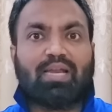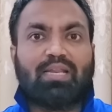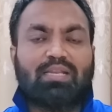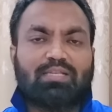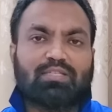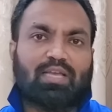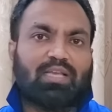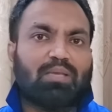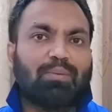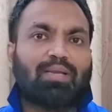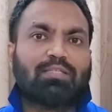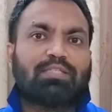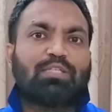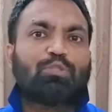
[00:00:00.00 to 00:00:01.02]
জানেন যে সাকিব
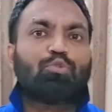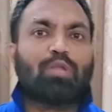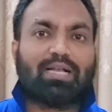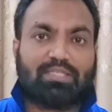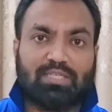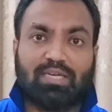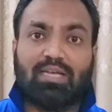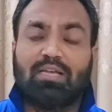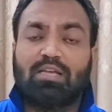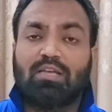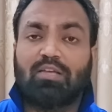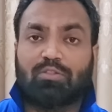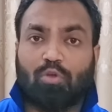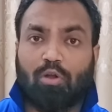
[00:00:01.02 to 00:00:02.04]
আল হাসান যেহেতু থাকছে না
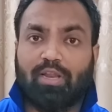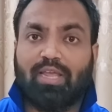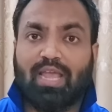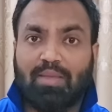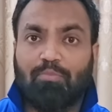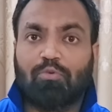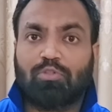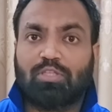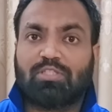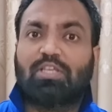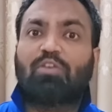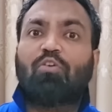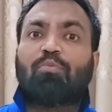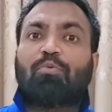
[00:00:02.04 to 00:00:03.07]
দলে এই মুহূর্তে
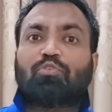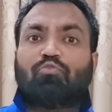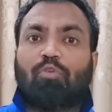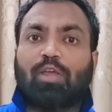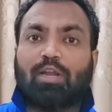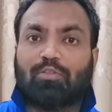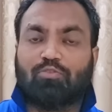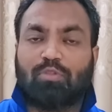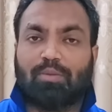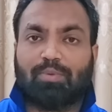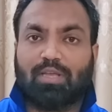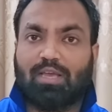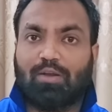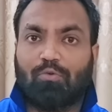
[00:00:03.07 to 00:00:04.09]
সিনিয়র মোস্ট ক্রিকেটার যদি
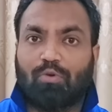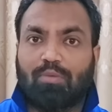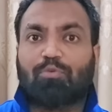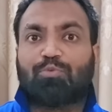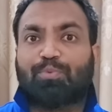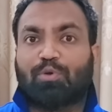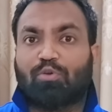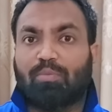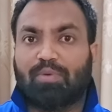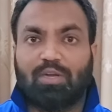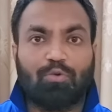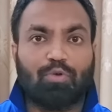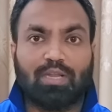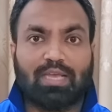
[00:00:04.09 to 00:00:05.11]
আমরা খেয়াল করি মুশফিকুর টি
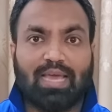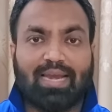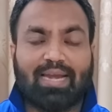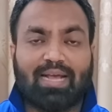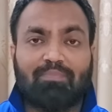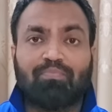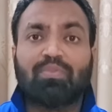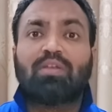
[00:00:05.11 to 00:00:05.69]
টোয়েন্টি খেলে না